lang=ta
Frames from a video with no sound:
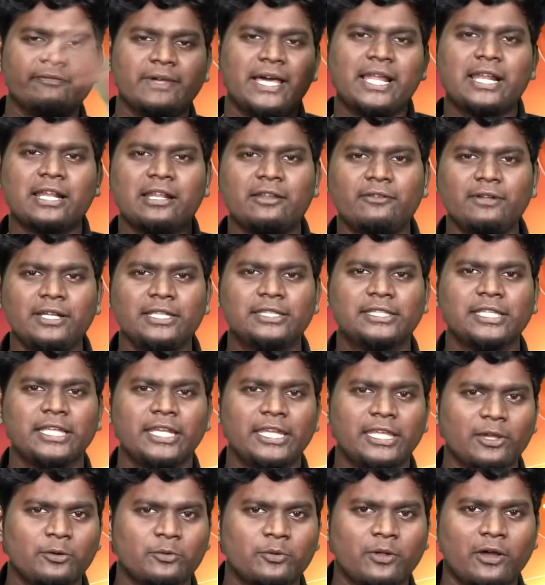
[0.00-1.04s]
வேறு லெவலில்
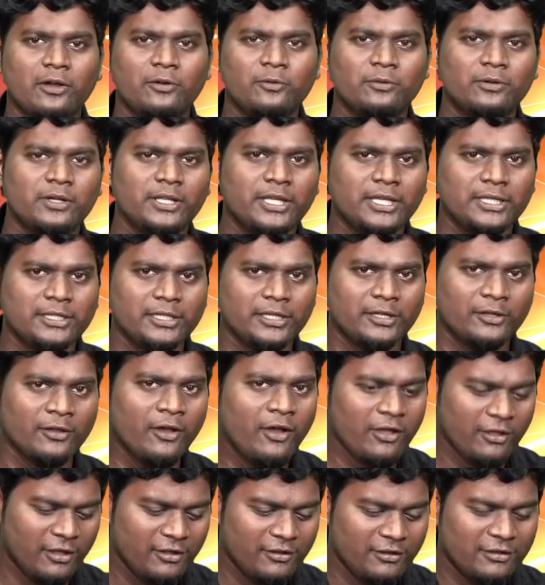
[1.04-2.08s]
தெரிக்க விடுவாங்க உங்களுக்கே
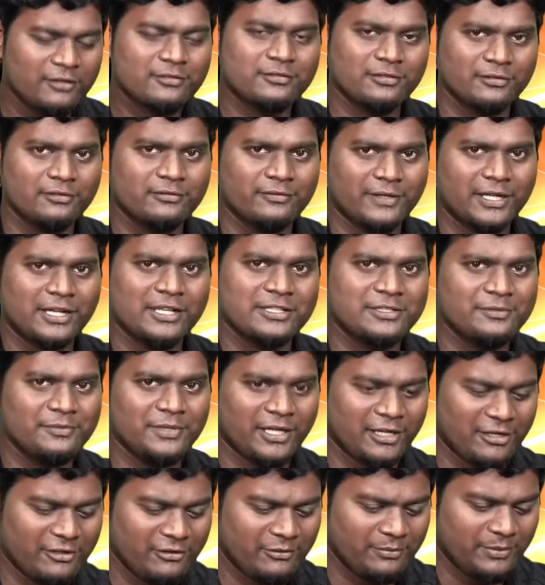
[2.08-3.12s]
தெரியும் ஸோ
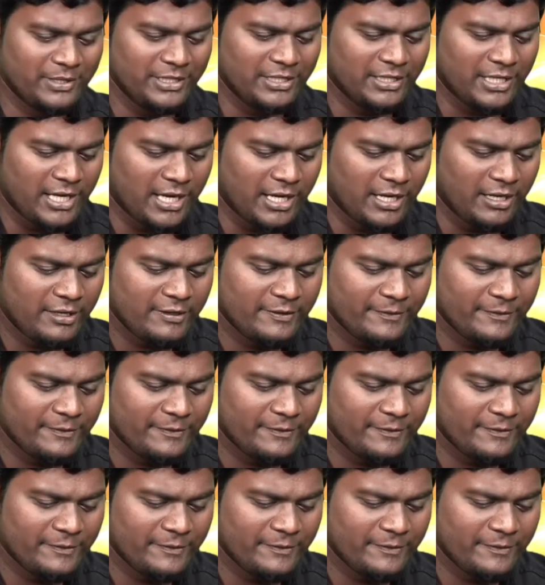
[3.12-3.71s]
வரலட்சுமி நல்லாவே பண்ணியிருக்காங்க